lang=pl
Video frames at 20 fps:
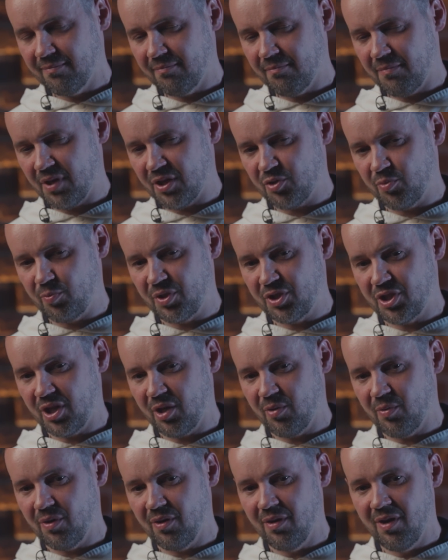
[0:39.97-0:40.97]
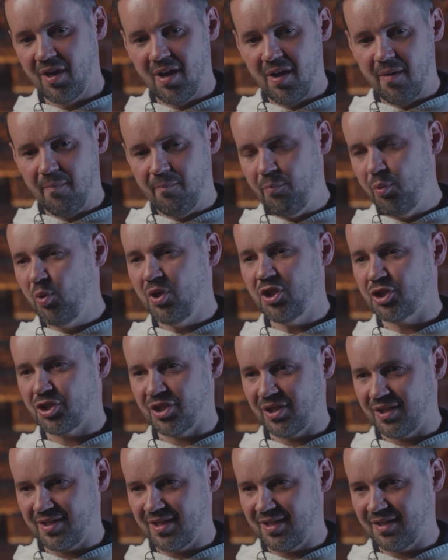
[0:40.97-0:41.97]
Bardzo by chciało
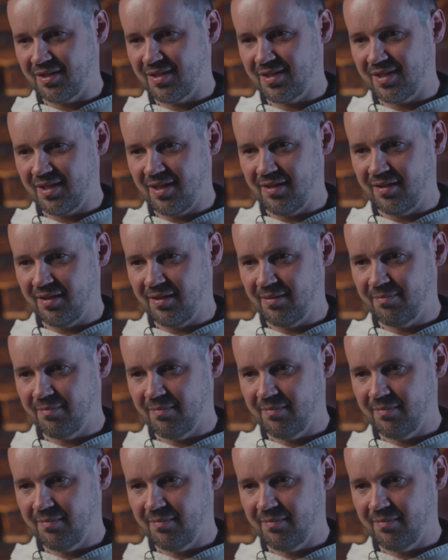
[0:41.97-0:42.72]
błyszczeć na scenie.